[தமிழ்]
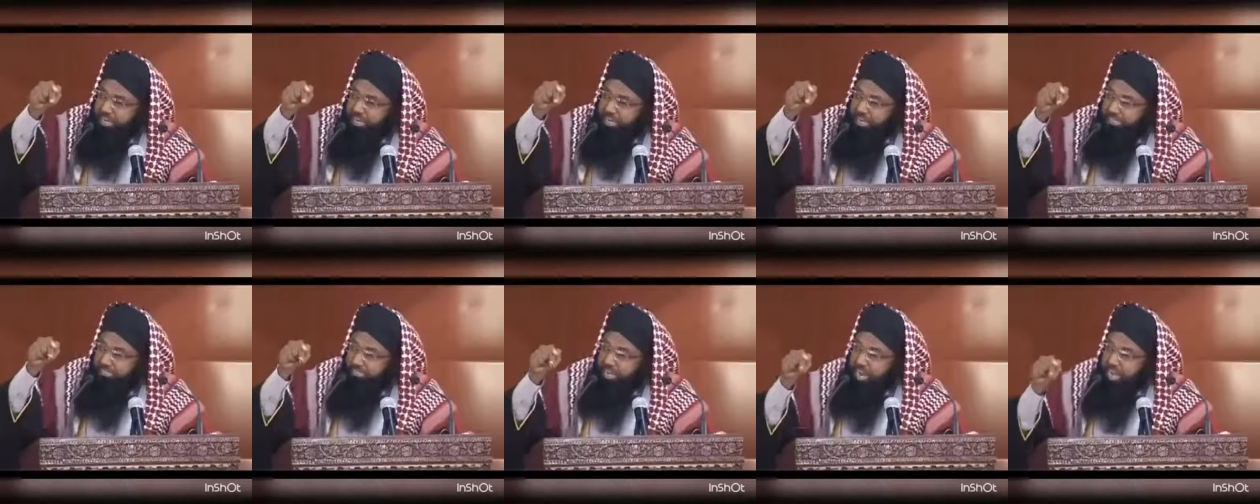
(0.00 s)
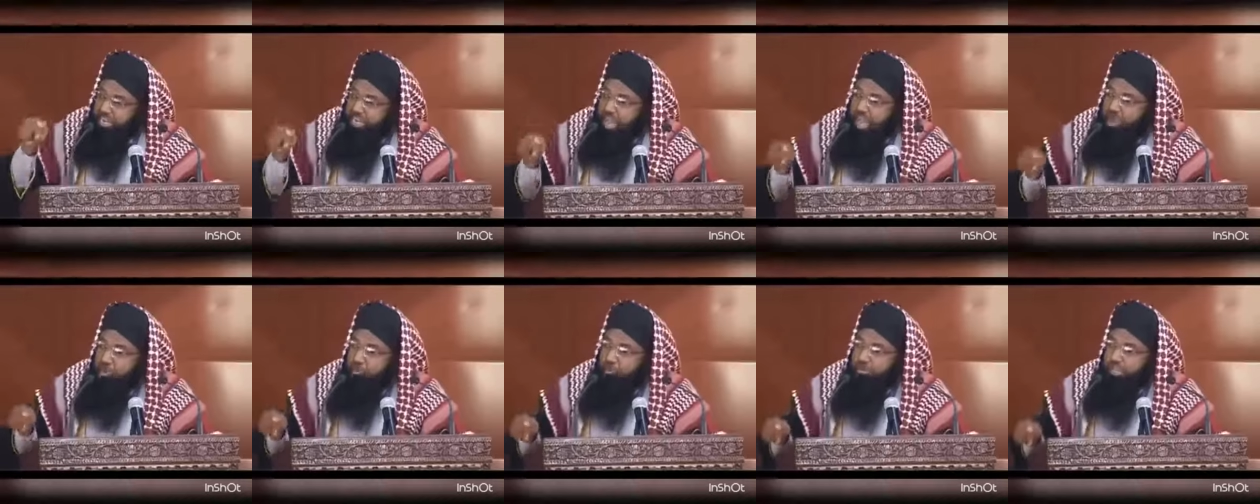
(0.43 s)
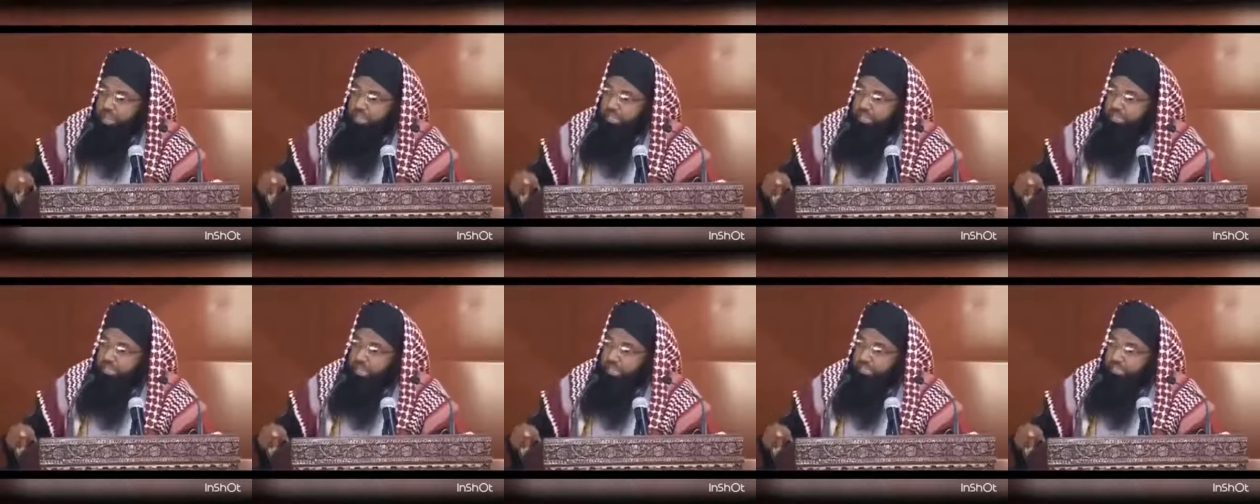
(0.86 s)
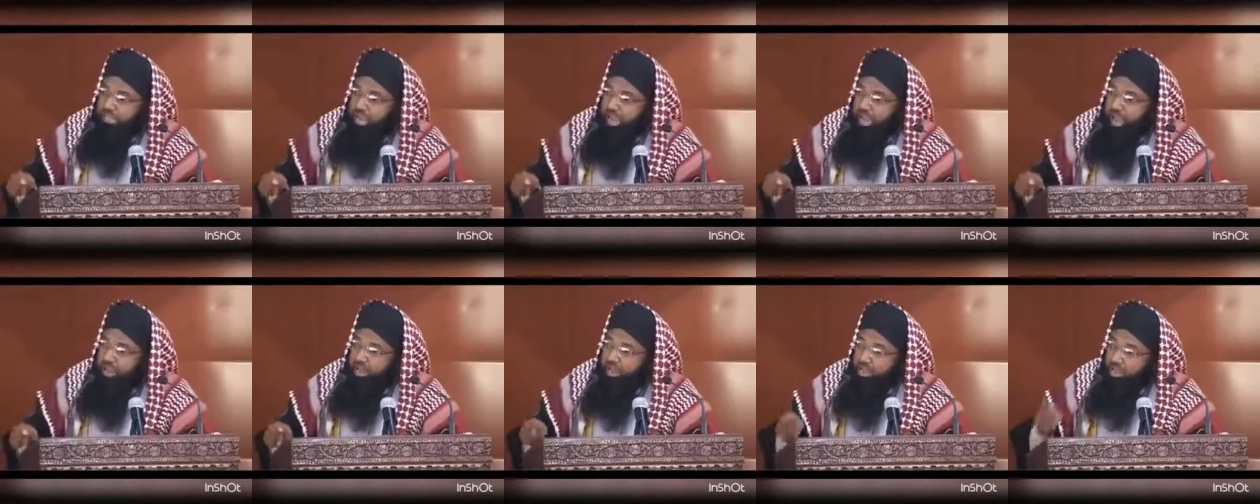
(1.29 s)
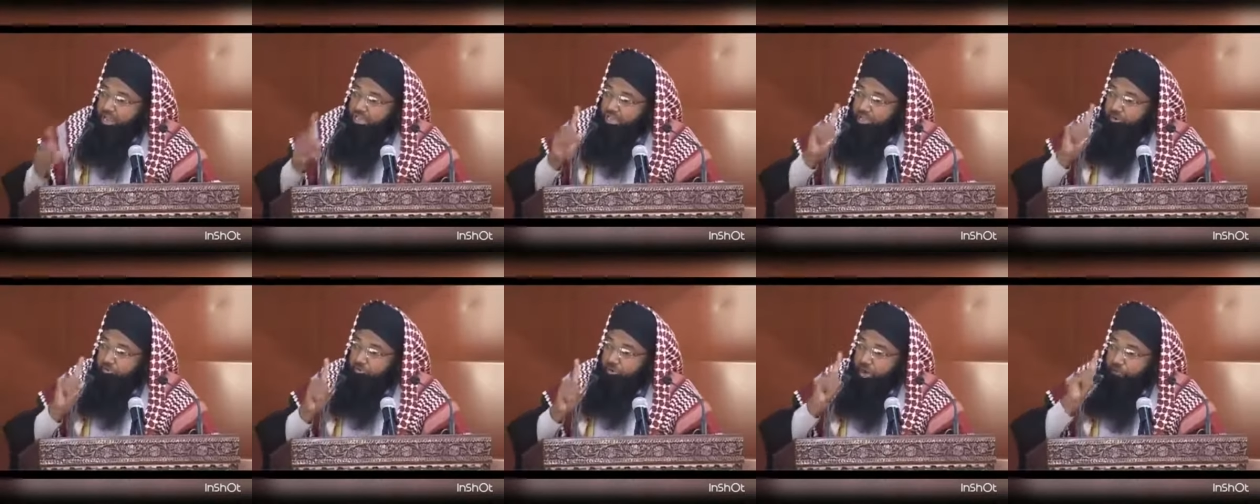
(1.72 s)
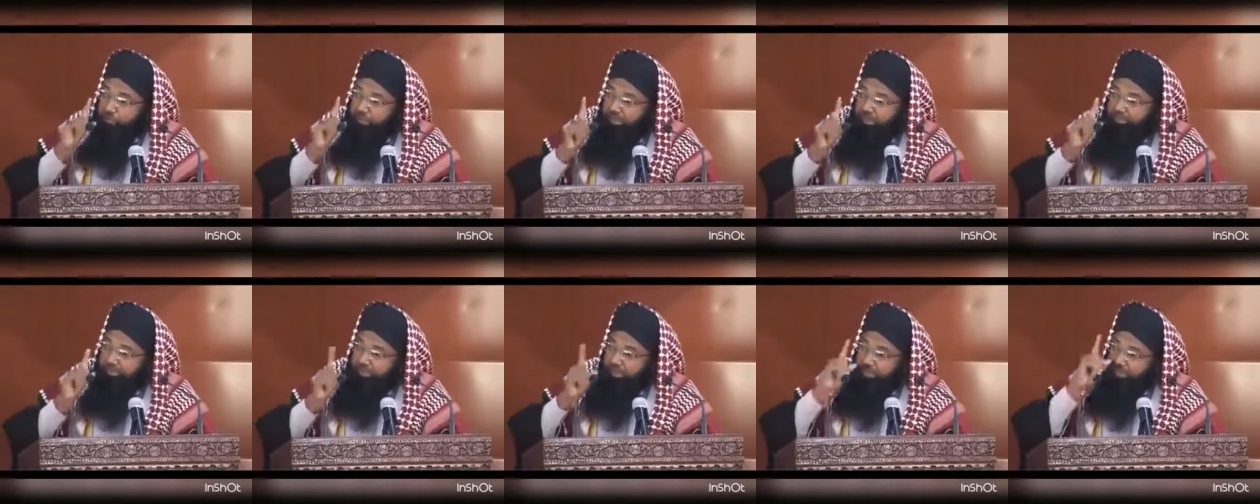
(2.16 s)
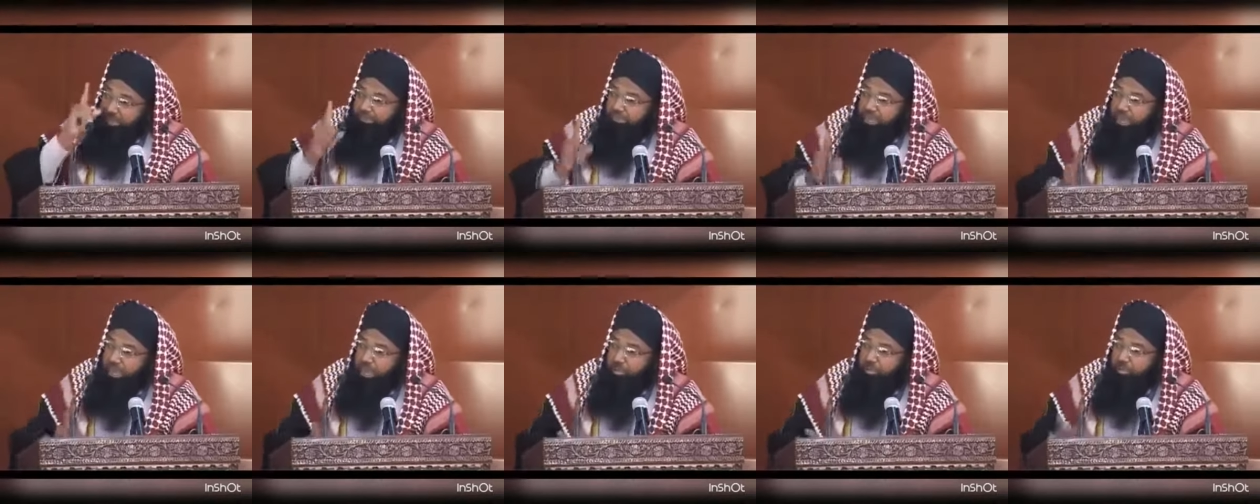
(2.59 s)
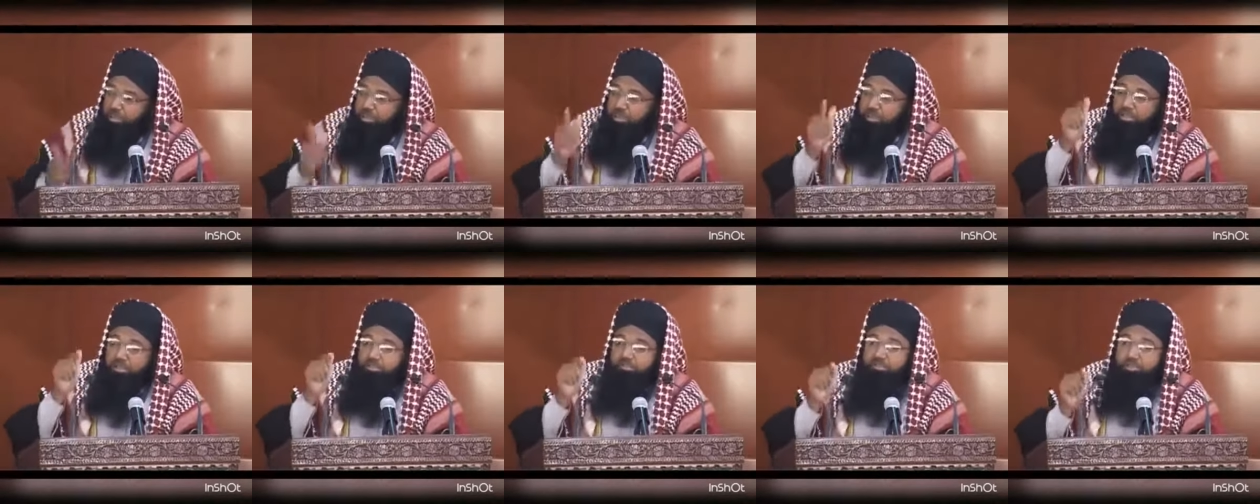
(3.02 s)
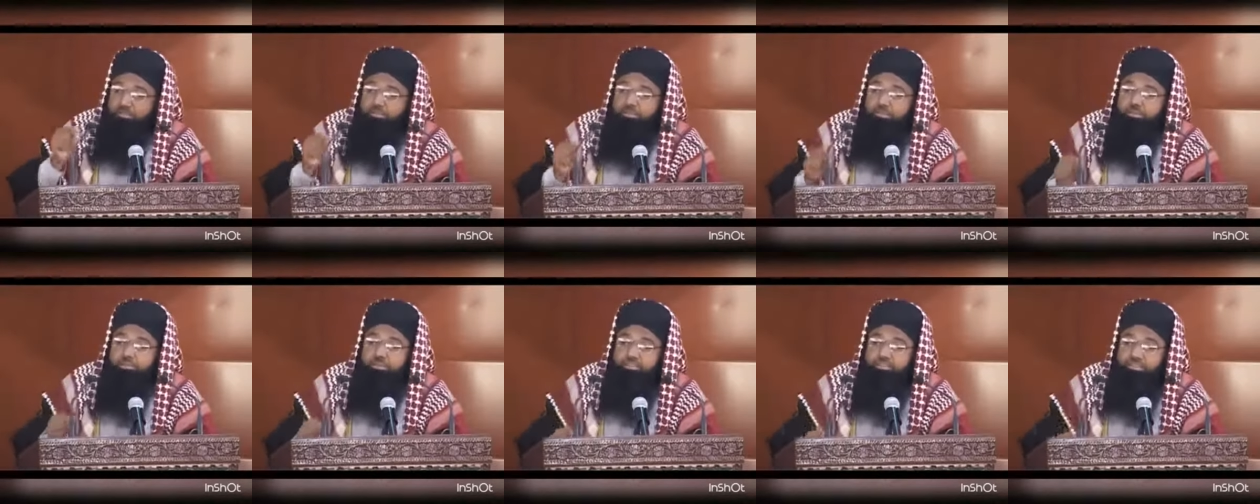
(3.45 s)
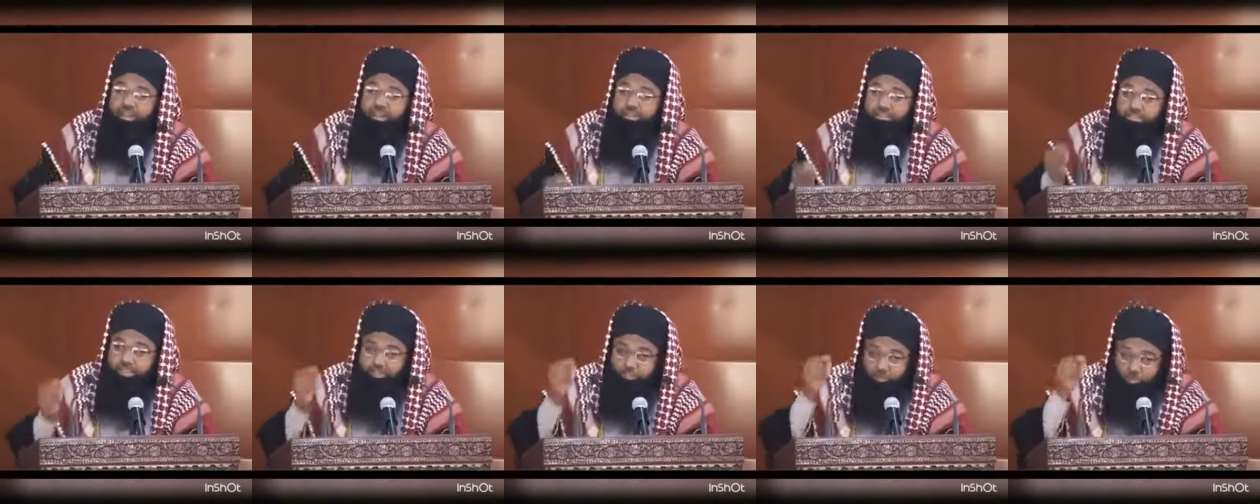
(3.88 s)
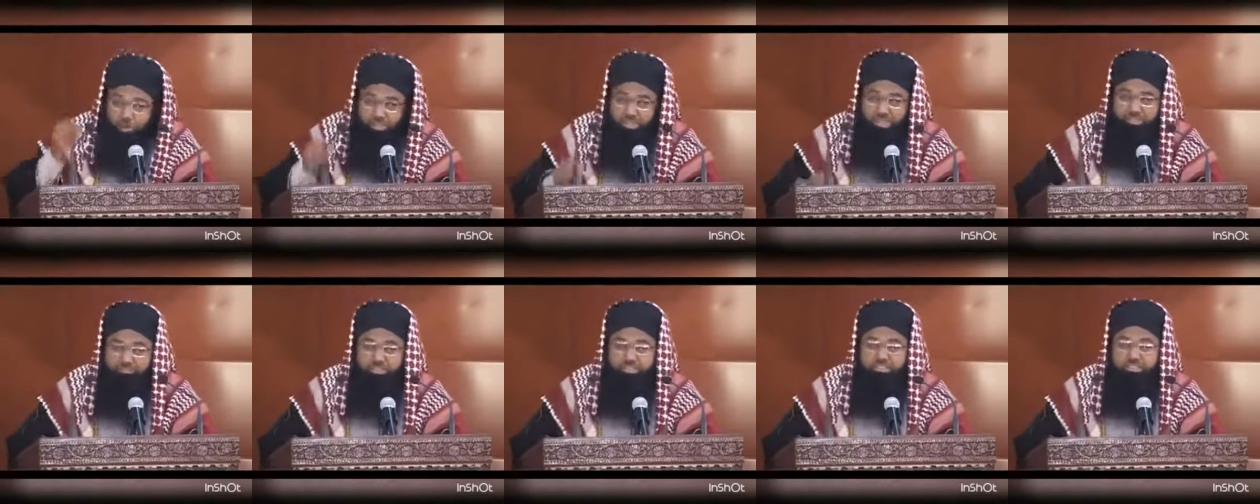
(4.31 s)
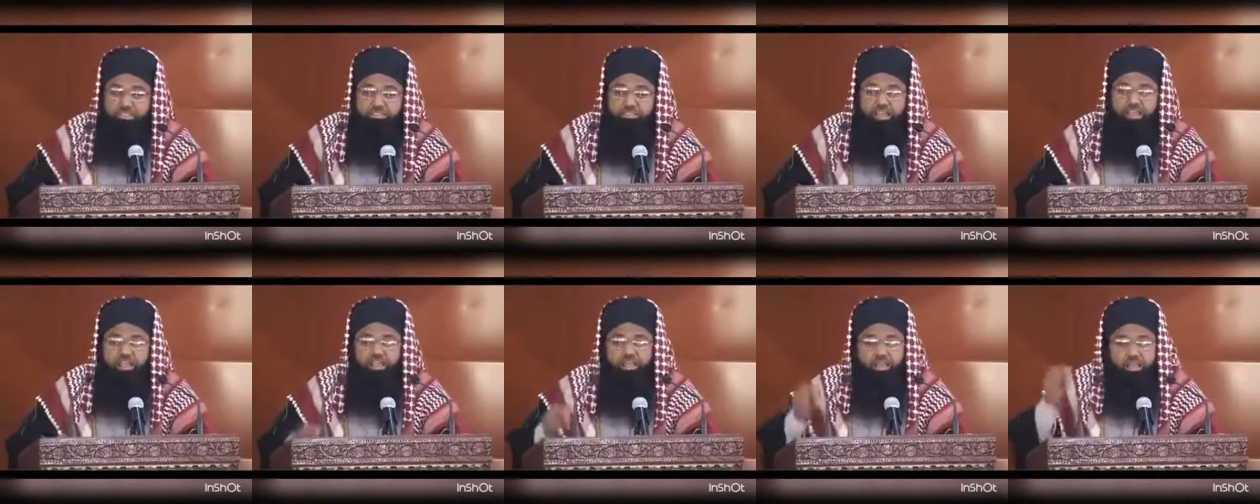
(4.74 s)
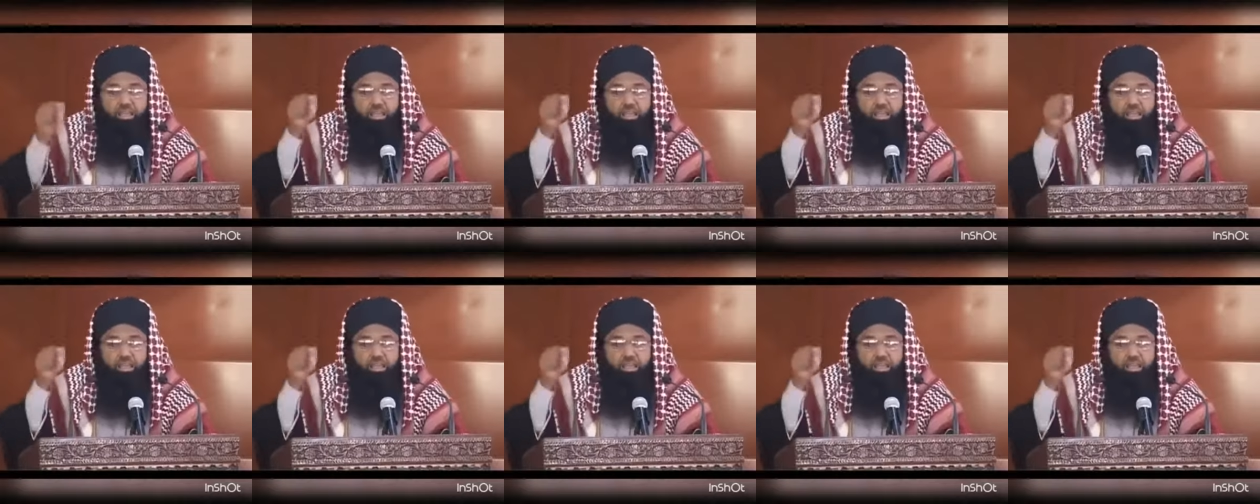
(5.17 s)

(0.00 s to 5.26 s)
பிரிச்சு எனக்கு தனியா கொடு என்று கேட்டால் எவ்வளவு பெரிய திமிர்த்தனம் இந்த திமிர்த்தனத்தை தொடங்கி வைத்தது